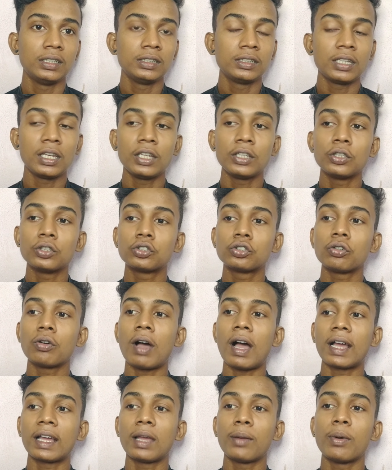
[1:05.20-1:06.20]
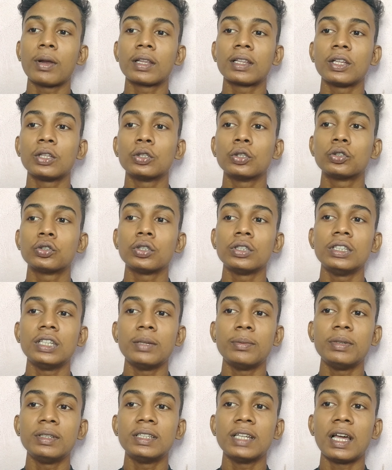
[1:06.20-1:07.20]
चलिए दोस्तों आगे बढ़ते हैं दोस्तों
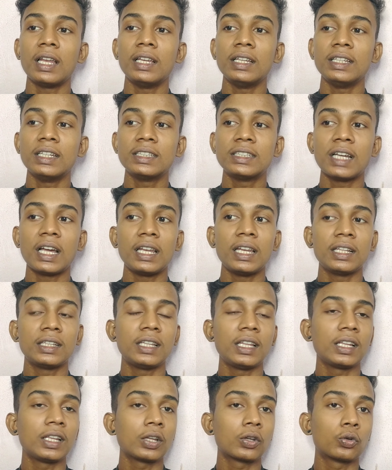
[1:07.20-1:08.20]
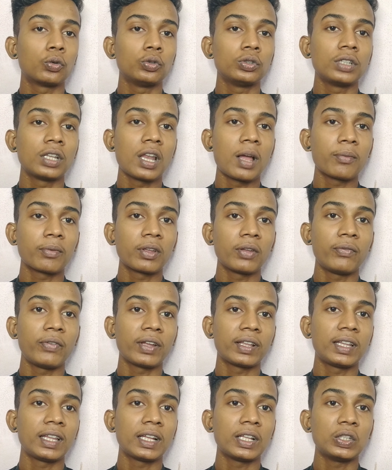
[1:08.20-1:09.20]
ये भी जान ये जान लेते हैं कि कुंज नाम के
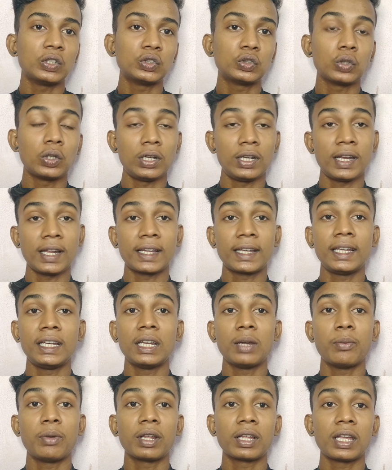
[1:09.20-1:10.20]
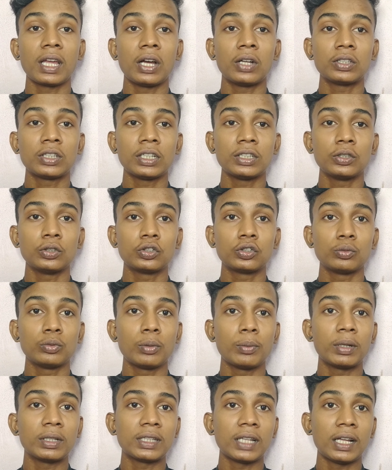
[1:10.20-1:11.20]
व्यक्ति का दोस्तों लकी नंबर क्या होता है दोस्तों
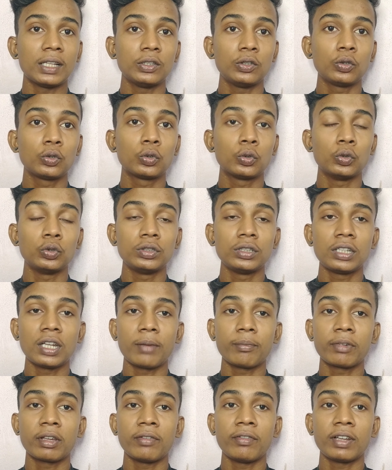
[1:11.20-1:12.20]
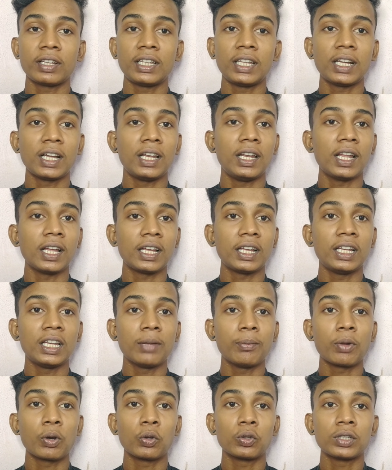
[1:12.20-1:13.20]
मैं बता दूँ कुंज नाम के व्यक्ति का लकी
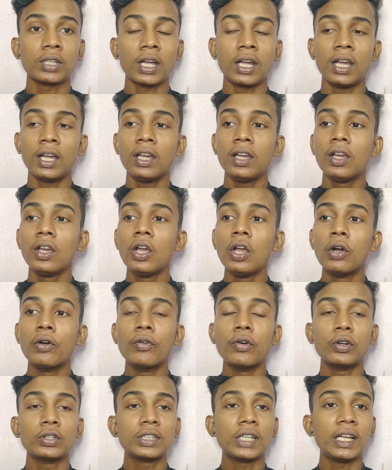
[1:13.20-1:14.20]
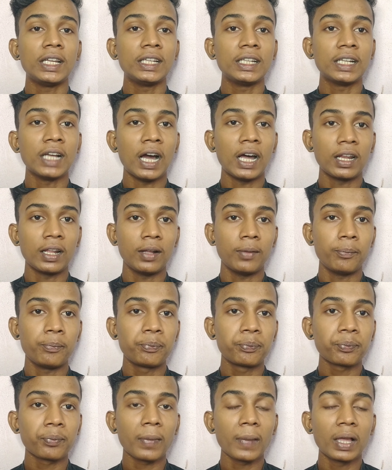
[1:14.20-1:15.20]
नंबर होता है वो होता है ग्यारह
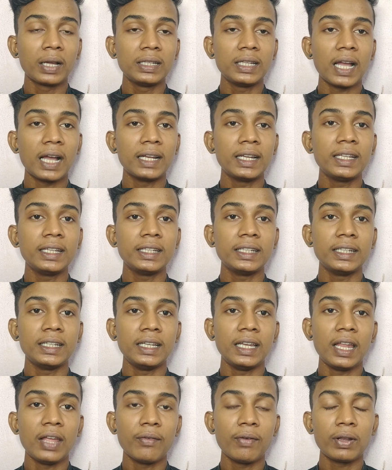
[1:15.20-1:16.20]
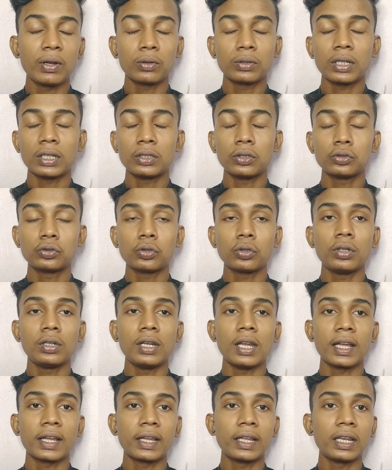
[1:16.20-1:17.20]
यानी इलेवन होता है दोस्तों
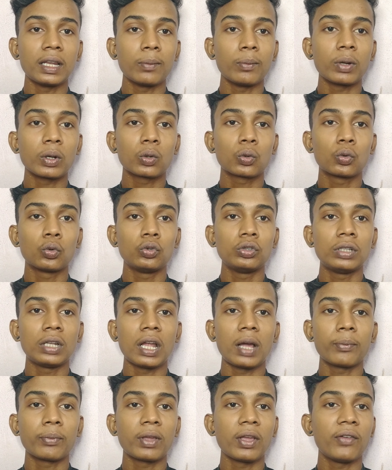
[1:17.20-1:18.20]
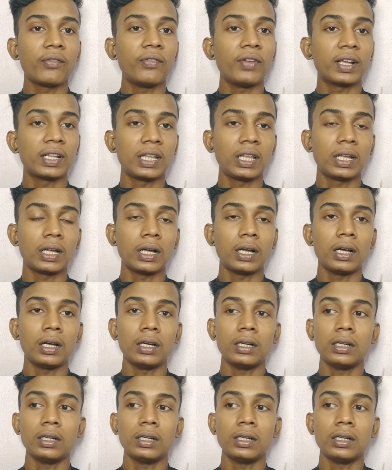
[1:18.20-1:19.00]
लकी नंबर कुंज नाम के व्यक्ति का